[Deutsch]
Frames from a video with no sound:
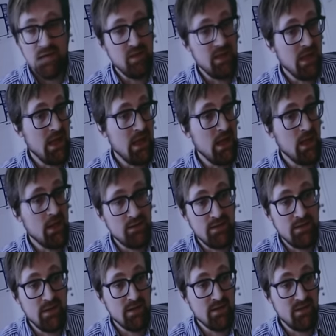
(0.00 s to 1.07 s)
in der WG
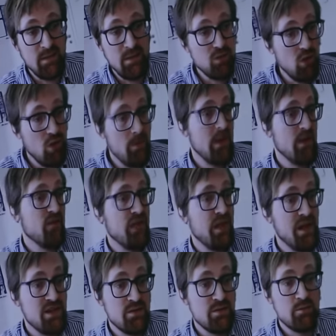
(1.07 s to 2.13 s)
hantieren, dass man doch mal den
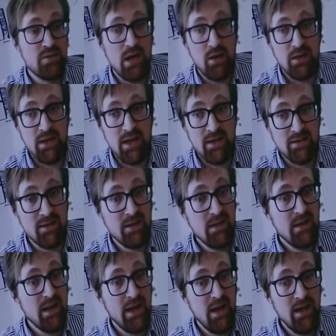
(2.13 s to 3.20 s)
falschen Brownie hat,
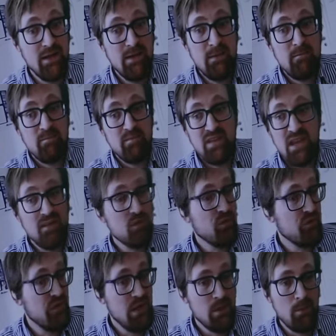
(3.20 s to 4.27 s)
ja. Nicht
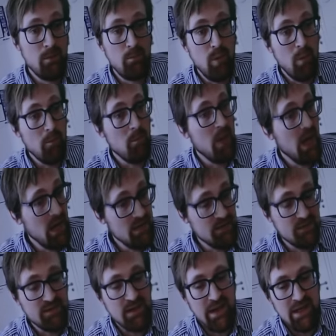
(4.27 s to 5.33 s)
so viel, um bombenhigh
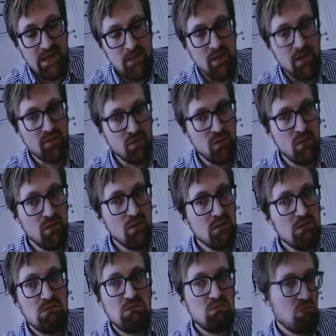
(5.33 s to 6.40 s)
zu sein, aber so,
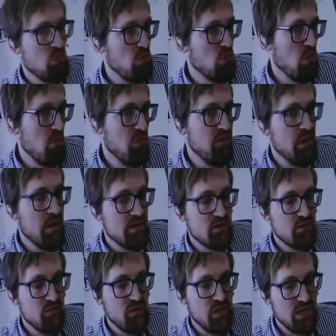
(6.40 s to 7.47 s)
um
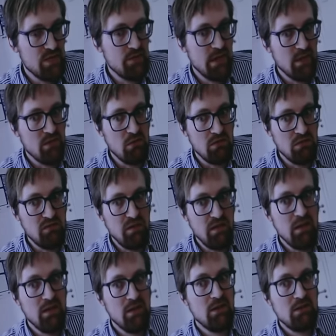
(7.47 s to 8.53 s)
vielleicht ein Flashback
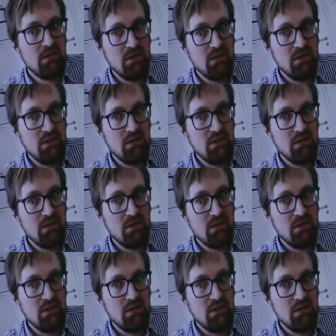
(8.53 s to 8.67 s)
irgendwie,